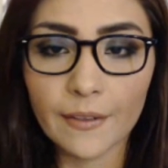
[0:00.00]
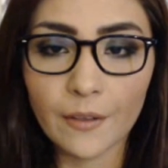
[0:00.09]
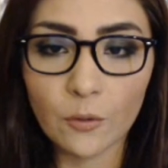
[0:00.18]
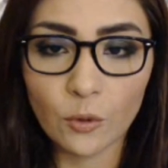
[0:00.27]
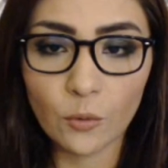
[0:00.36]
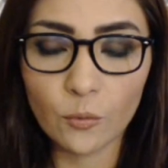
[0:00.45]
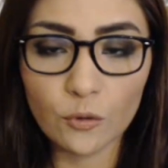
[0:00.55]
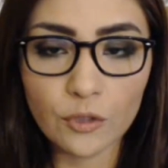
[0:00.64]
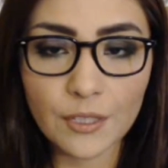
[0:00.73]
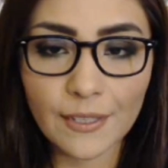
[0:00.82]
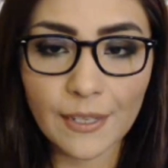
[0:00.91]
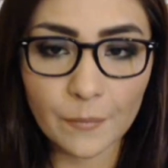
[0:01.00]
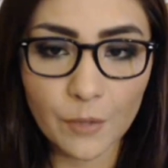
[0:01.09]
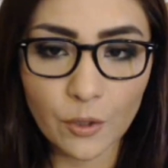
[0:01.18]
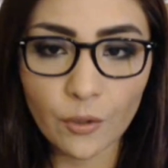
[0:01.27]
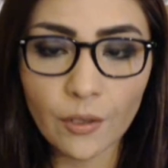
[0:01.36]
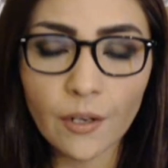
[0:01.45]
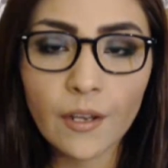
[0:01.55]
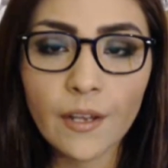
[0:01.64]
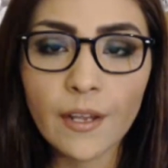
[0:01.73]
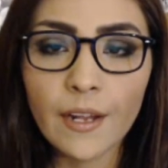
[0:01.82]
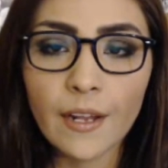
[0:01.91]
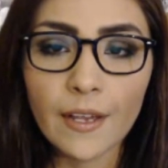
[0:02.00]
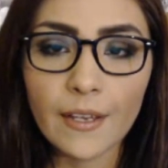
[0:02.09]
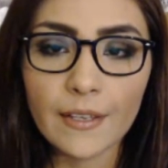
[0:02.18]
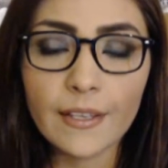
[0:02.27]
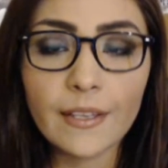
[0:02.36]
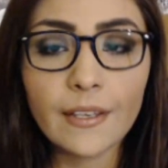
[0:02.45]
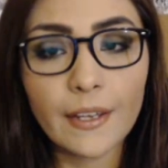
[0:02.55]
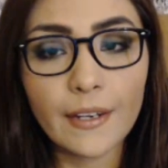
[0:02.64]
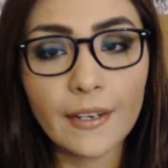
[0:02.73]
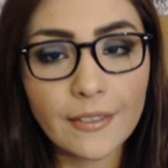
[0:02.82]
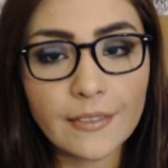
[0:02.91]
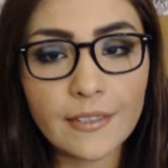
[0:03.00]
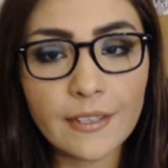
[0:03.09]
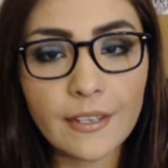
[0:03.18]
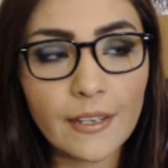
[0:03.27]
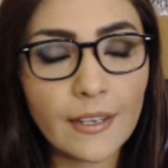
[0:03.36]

de autobús el camión y en este